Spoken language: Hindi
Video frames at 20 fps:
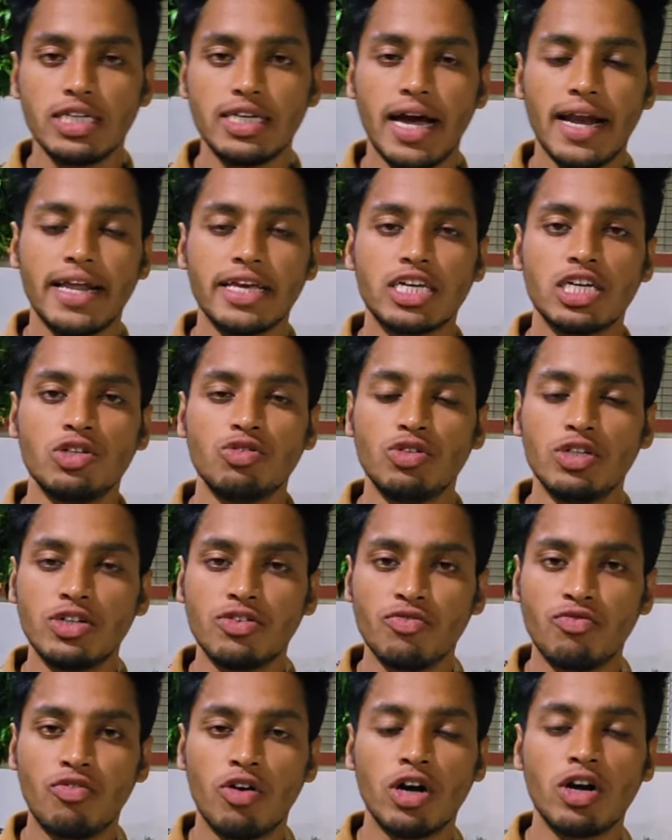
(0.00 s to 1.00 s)
यानी कि
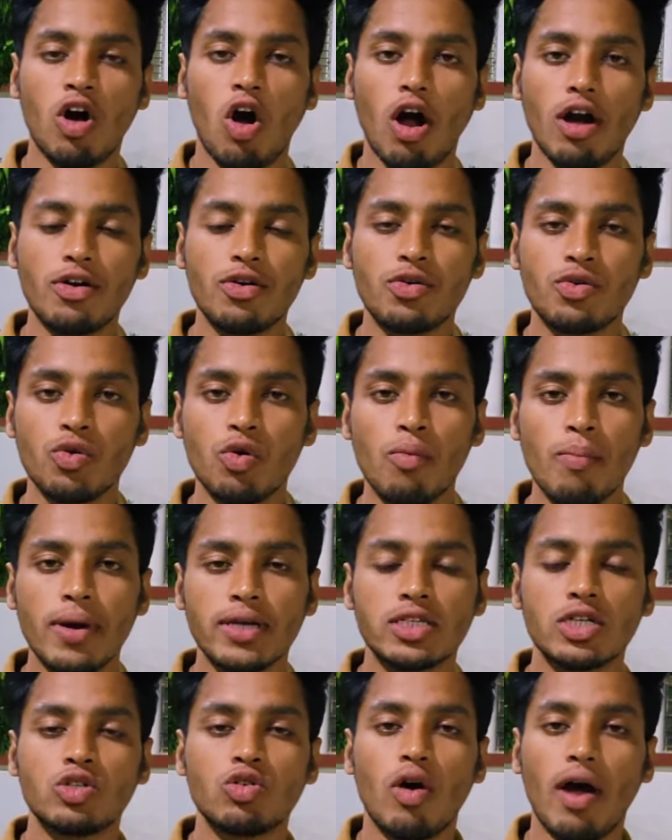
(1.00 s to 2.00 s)
यूनिट वन और टू
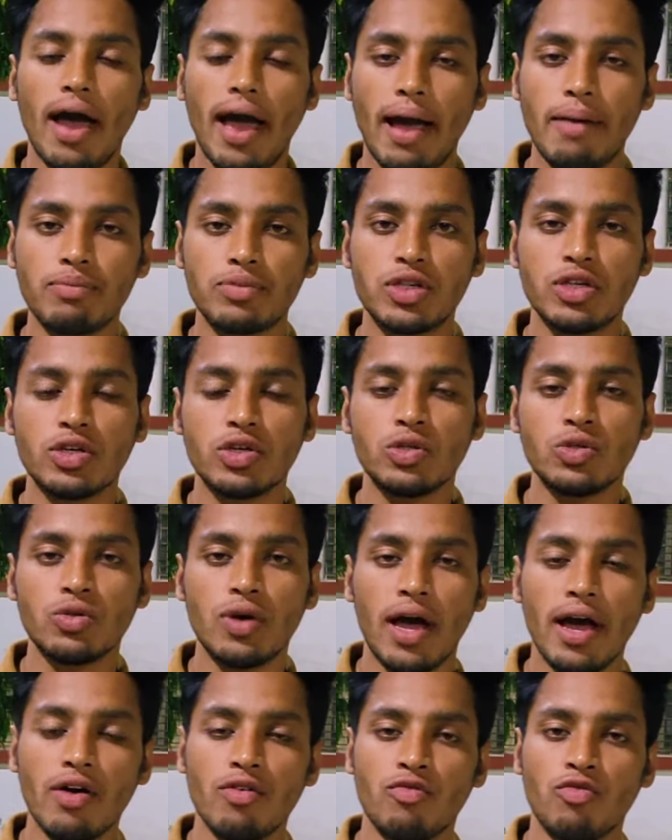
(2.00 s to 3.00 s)
में से जो एम
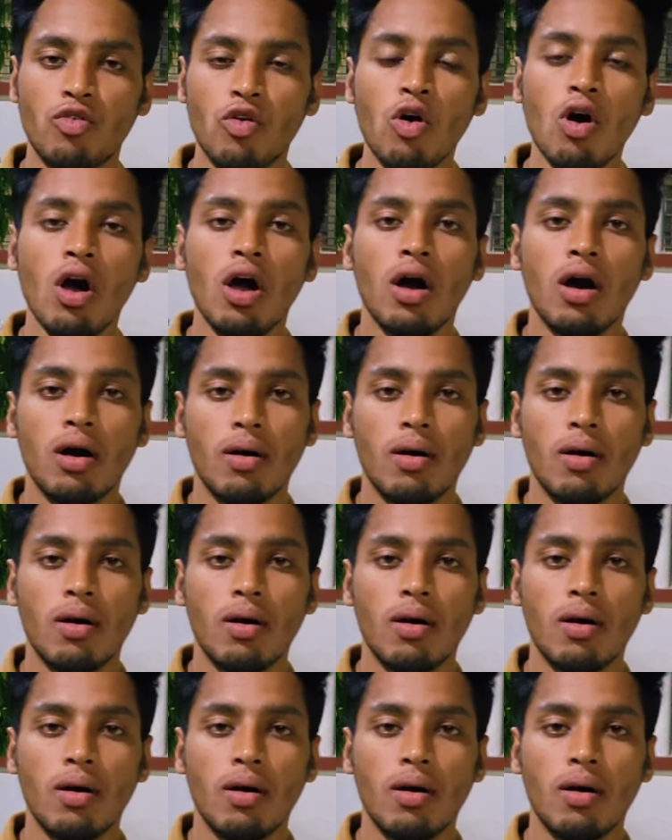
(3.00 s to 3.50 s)
है वो